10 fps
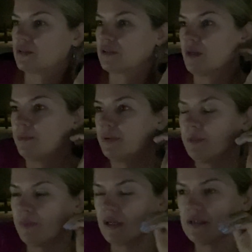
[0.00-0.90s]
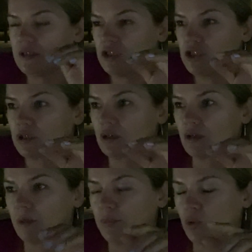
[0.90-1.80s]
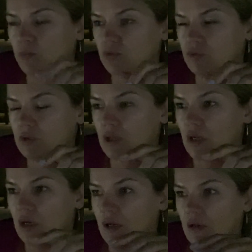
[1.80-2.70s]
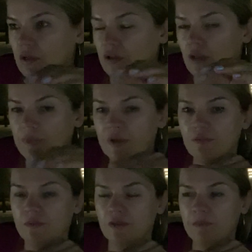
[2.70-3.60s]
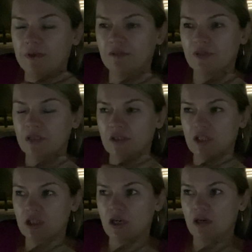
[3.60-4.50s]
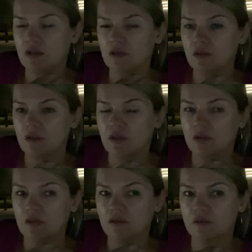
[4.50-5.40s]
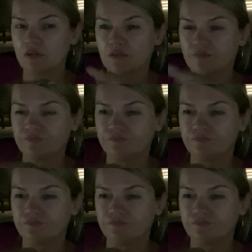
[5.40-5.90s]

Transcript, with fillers: Тогда были магазинчики, я помню, вот э, на, первом, на первых этажах, э,